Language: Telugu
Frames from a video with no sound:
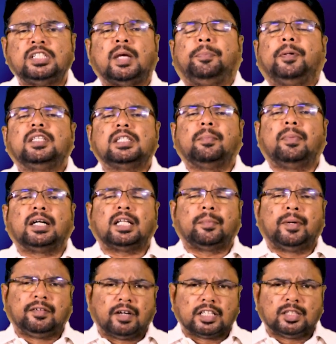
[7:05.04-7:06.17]

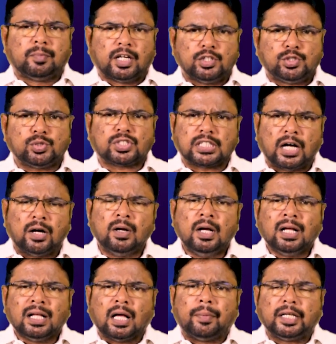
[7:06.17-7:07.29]
శపించబట్టమైనటువంటిది మనం చూస్తాం
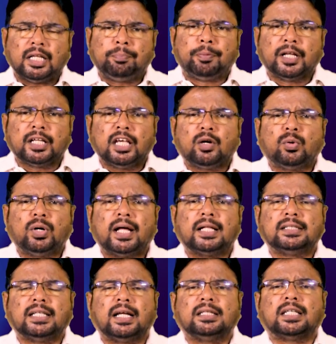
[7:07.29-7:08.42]
కాబట్టి ఇప్పటికీ కూడా
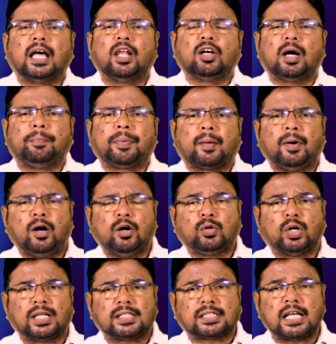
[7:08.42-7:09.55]
దాని తాలూకా ప్రభావం
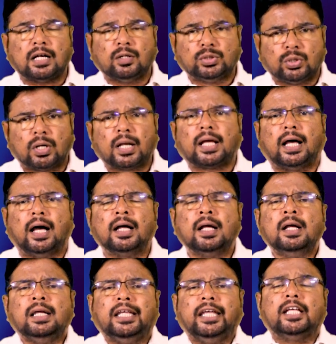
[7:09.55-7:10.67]
కొనసాగుతుండగా
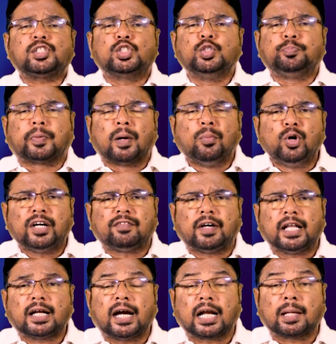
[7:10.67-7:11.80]
యేసు ప్రభు
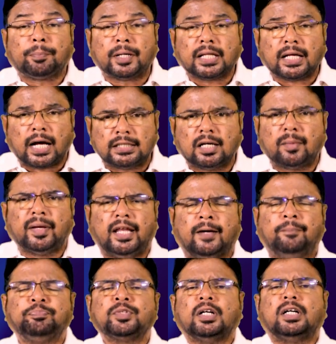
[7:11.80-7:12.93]
అనేటువంటి కడపటి ఆదామైన
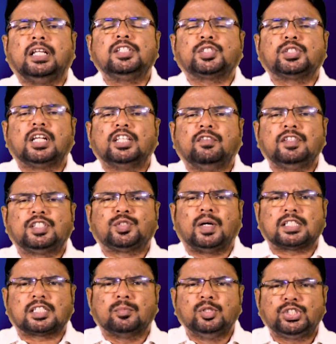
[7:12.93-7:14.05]
క్రీస్తునందు
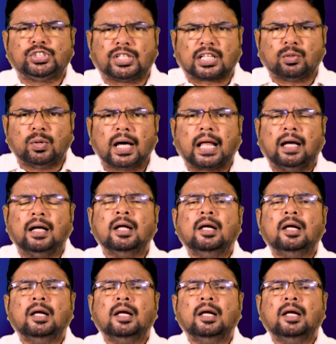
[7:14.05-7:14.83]
విశ్వాసం ఉంచుట ద్వారా